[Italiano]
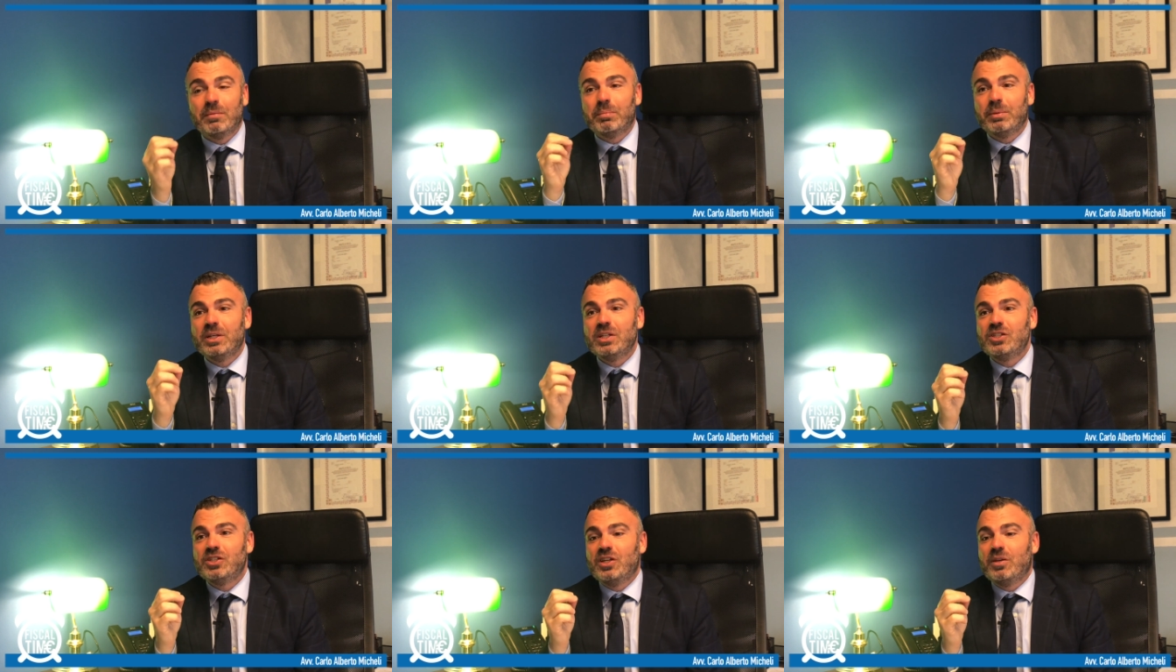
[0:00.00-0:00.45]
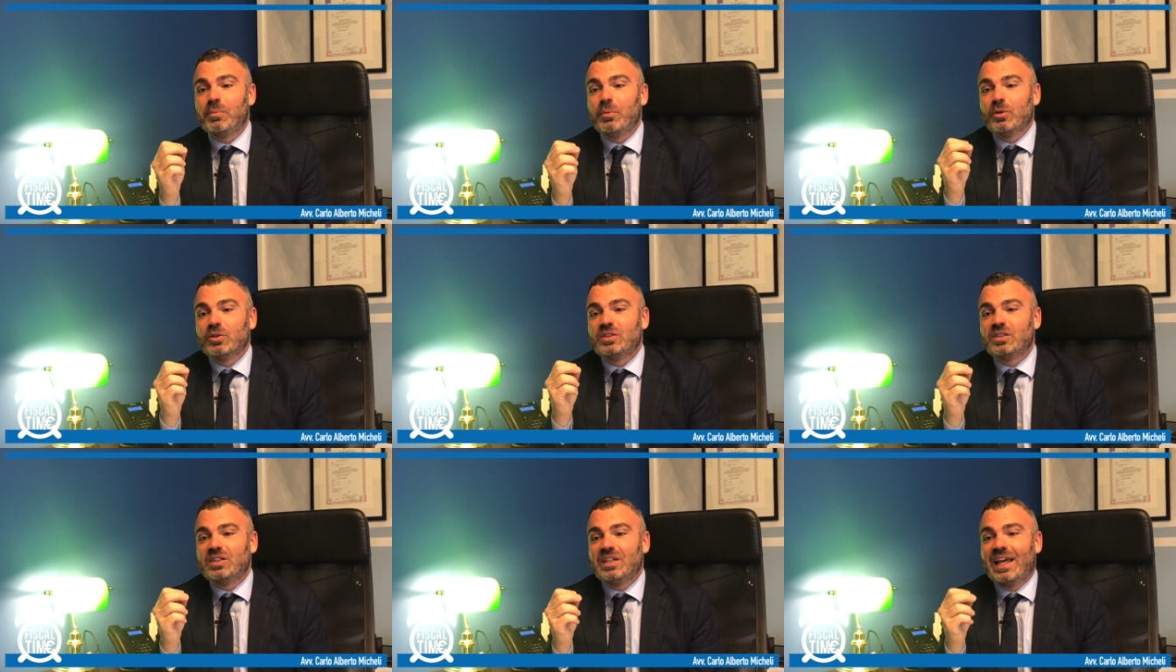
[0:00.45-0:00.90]
il
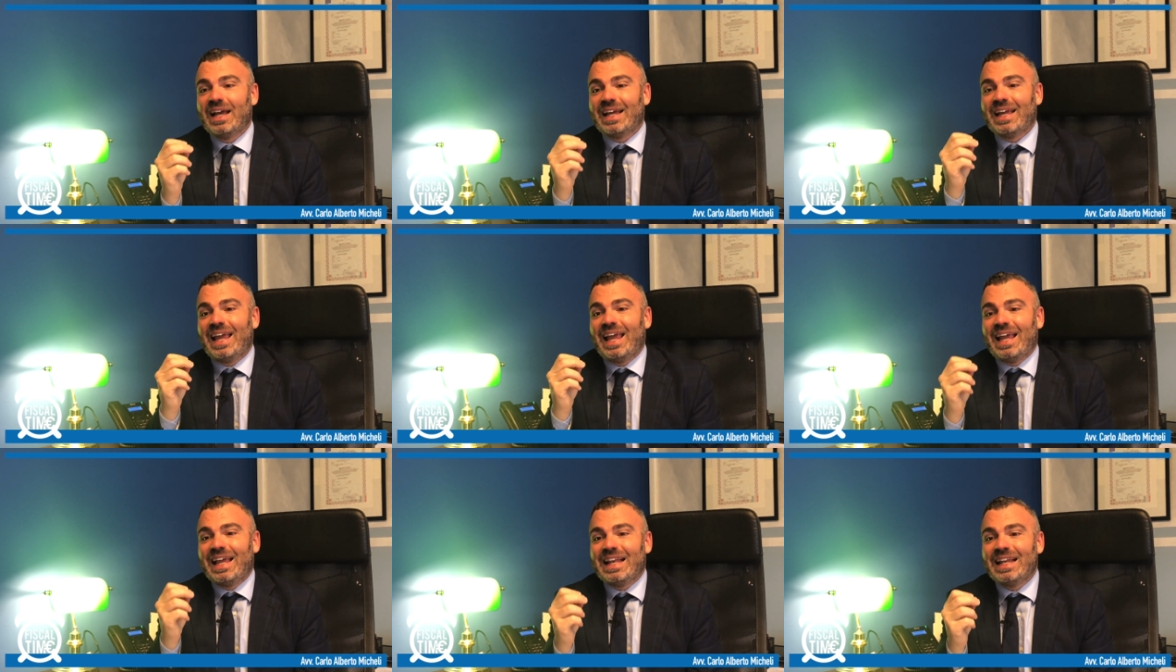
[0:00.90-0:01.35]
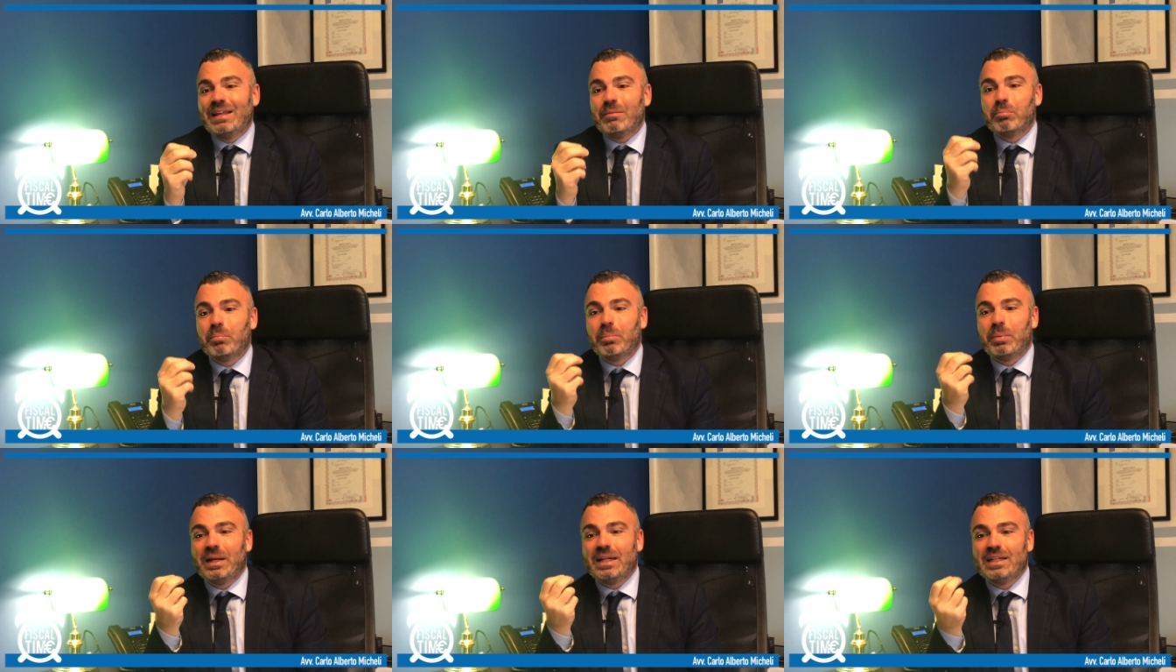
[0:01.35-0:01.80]
principio ossia che
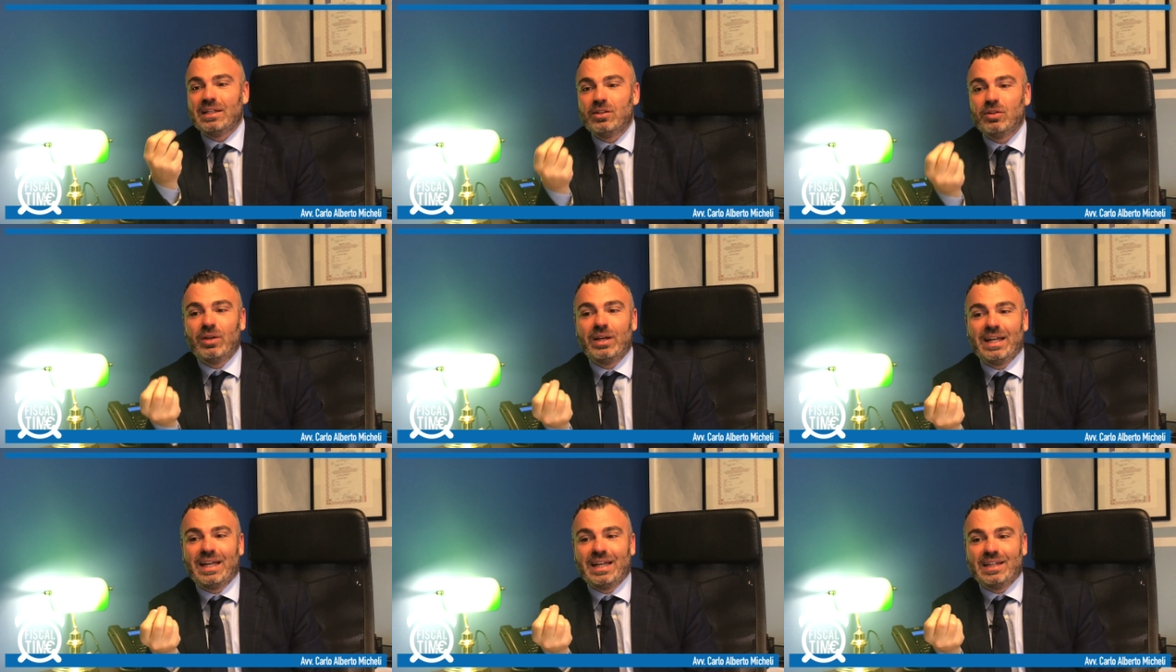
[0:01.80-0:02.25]
l'imprenditore